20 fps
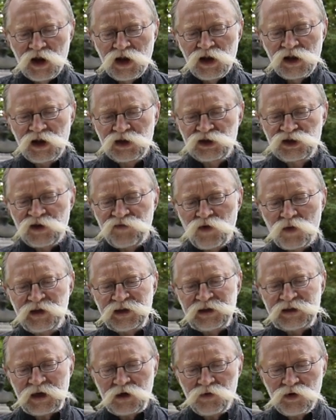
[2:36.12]
lecz że
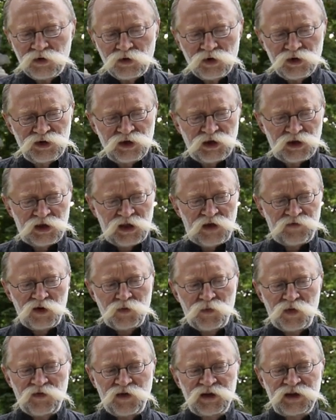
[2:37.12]
wobec całej rodziny nawet
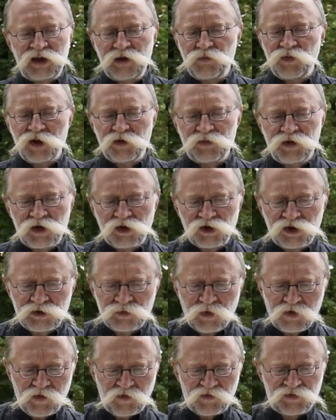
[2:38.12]
prowadzenie podobnej
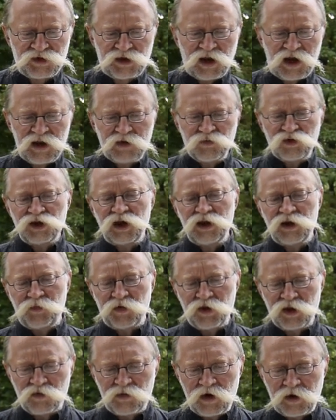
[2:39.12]
rozmowy wcale mu się nie
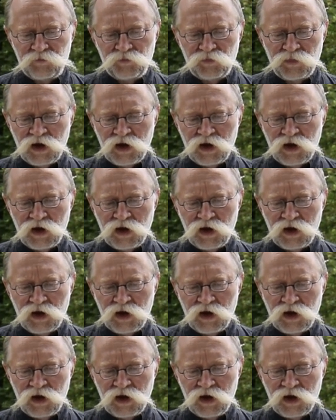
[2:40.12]
podoba.